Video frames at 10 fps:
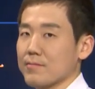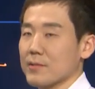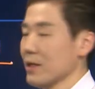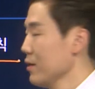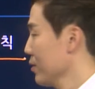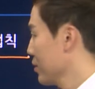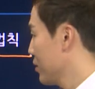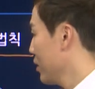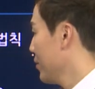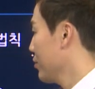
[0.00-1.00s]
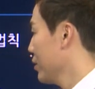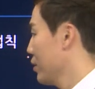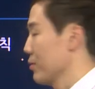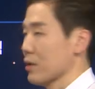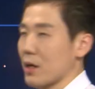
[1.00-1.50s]
자, 그게 바로
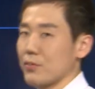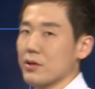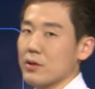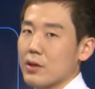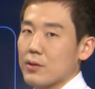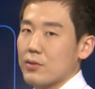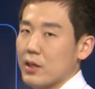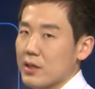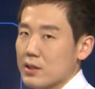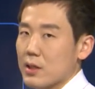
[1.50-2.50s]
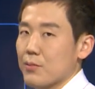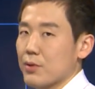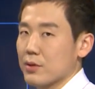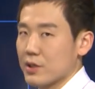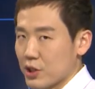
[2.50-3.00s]
얘네입니다. put, place,
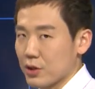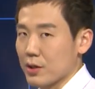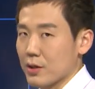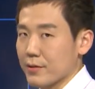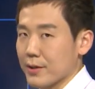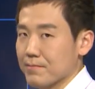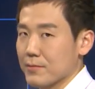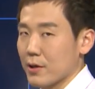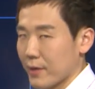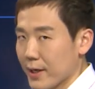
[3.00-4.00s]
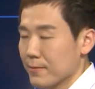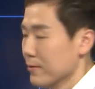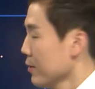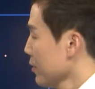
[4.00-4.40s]
position이라고요. Alright?